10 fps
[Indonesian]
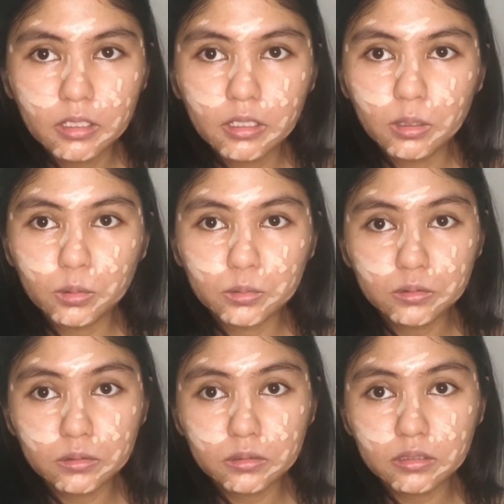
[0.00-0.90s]

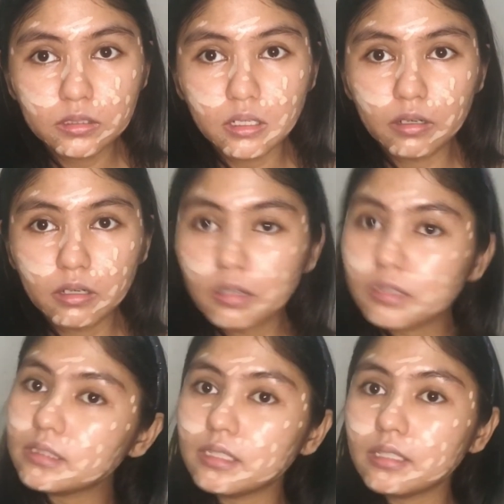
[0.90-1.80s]
untuk
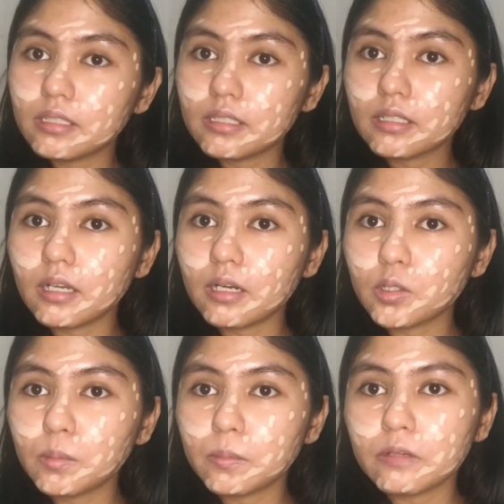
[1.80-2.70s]
concealer aku
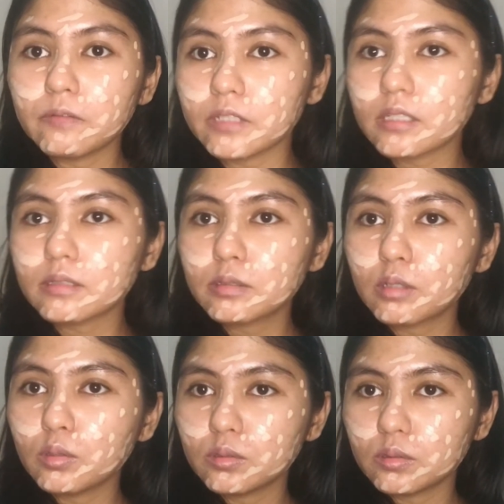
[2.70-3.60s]
prefer
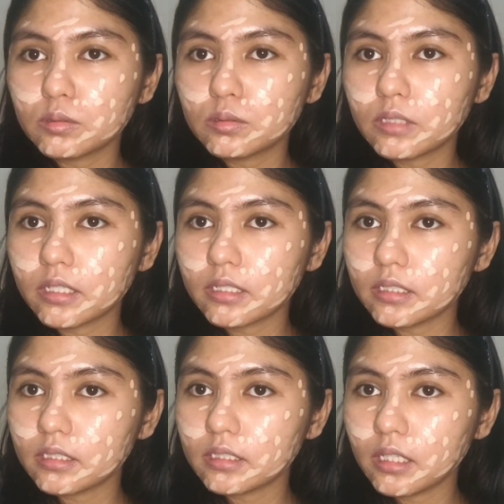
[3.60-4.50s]
untuk
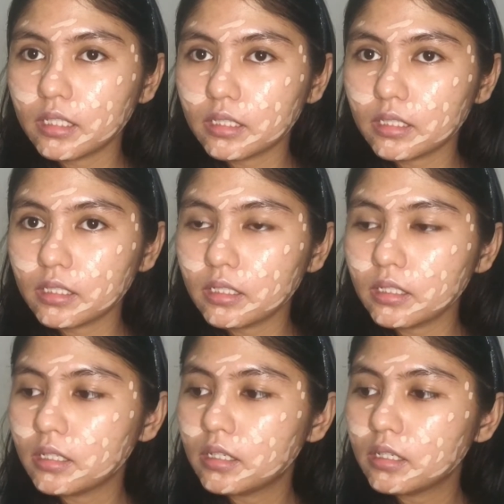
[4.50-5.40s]
gunain ini
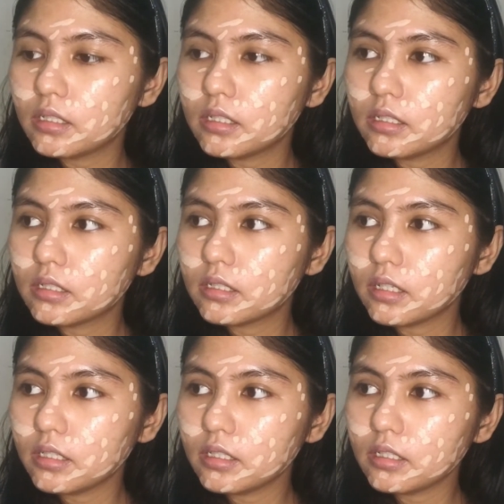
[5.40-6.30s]

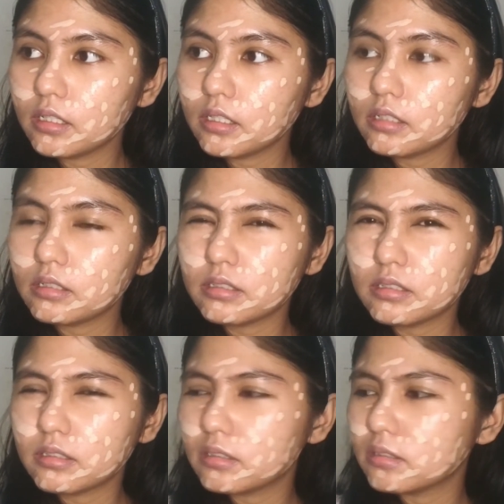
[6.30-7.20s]
ini
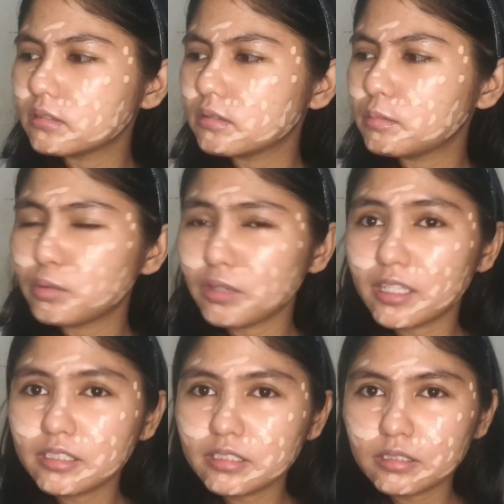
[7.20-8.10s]
uh,
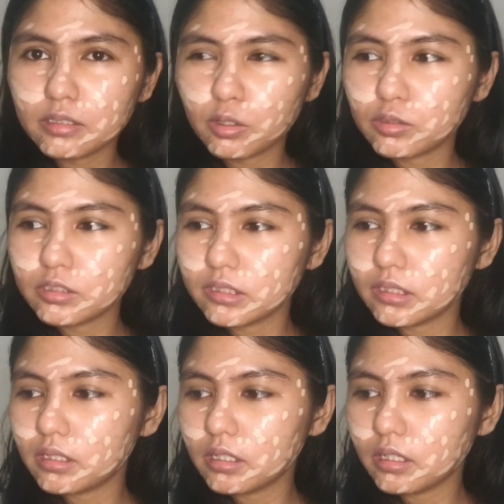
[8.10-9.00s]
brush concealer
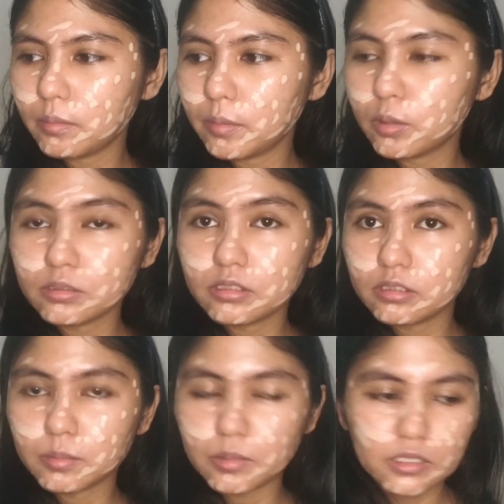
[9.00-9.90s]
emang concealer
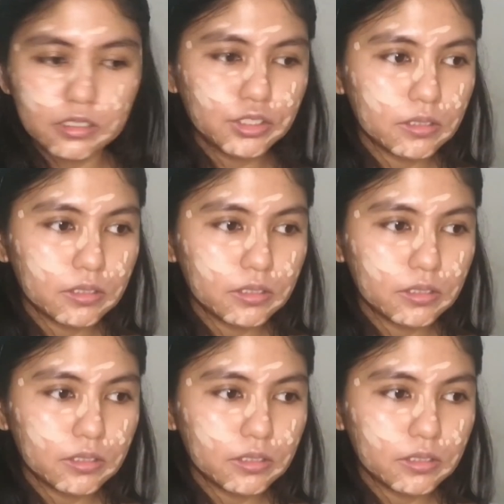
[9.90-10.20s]
brush